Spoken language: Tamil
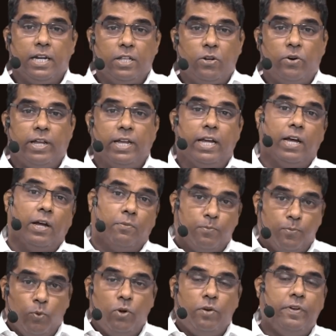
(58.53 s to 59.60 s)
இதனுடைய
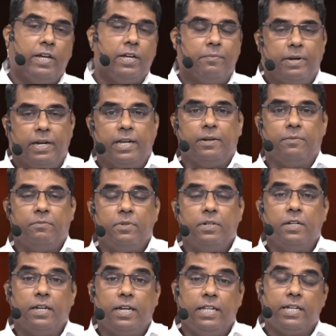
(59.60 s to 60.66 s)
பூர்வீகம் என்ன
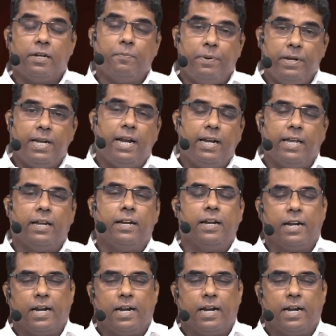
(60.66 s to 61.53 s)
இதுக்கு பின்னாடி என்ன